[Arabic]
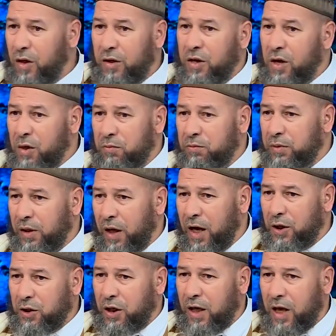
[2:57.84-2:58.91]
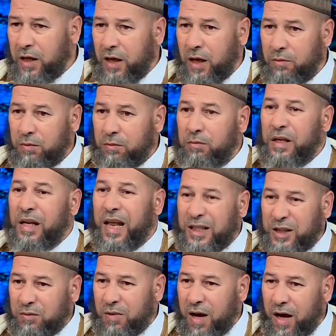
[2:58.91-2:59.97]
يا ربي حاجه هكا من
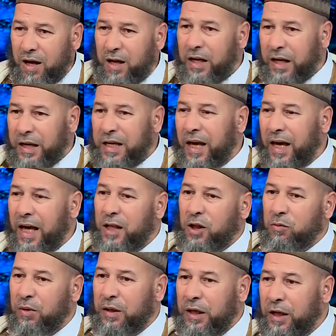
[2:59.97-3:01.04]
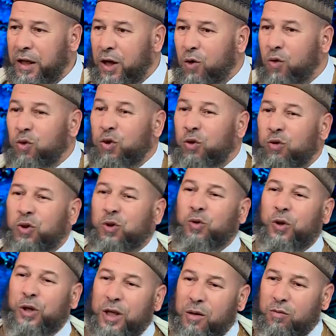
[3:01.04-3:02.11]
الاسماء هي قالت باللي
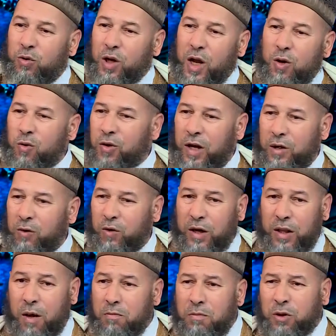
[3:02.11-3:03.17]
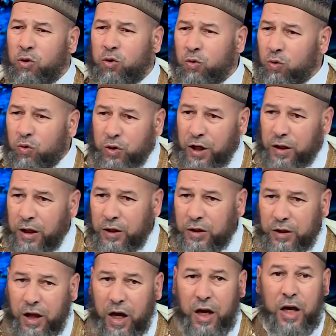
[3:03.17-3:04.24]
وزوجته هي مراه وكذا وكذا ما تذكروش هذه
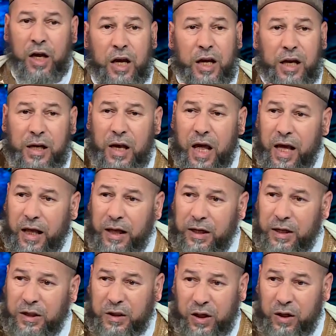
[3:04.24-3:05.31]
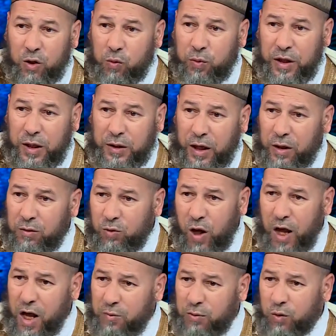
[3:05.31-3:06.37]
الاشياء الاخ اللي سال قبيله تاع
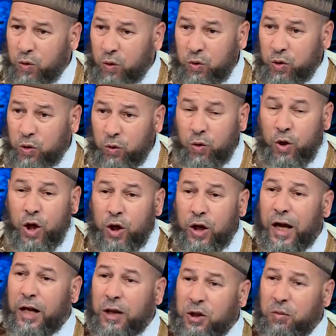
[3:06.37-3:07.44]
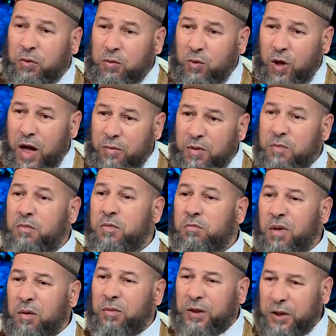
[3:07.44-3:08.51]
المحامي وزوجته قال جبت محامي من
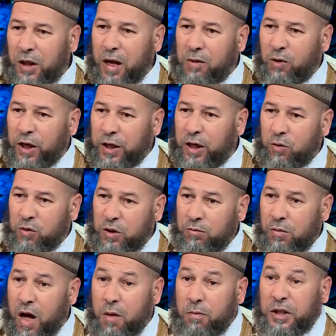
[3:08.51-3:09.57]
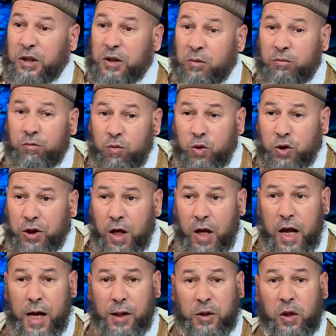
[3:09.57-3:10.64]
منطقه معينه وسماها ما تسموش
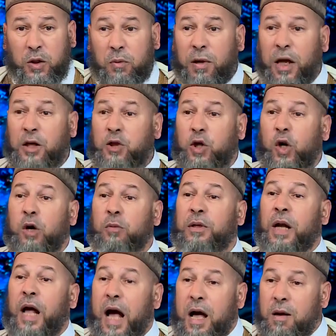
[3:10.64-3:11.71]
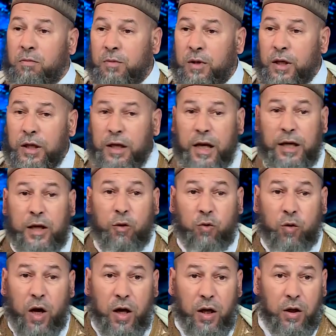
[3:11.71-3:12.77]
حتى تبقى الجواب العام لان
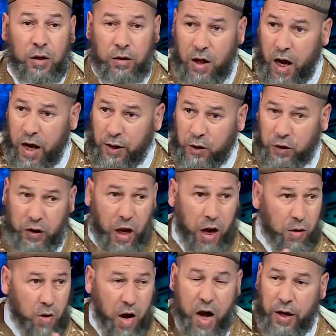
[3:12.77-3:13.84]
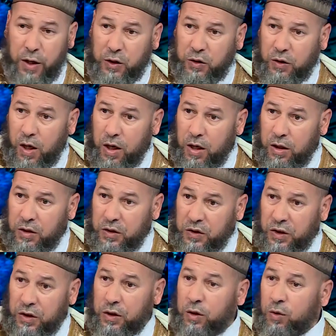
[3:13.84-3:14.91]
ذوكا احرجتها واحرجت
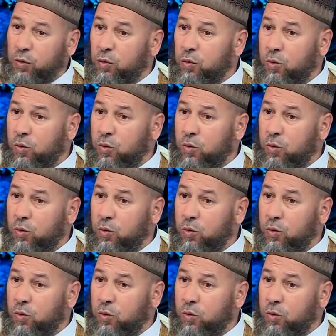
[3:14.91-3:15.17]
السيد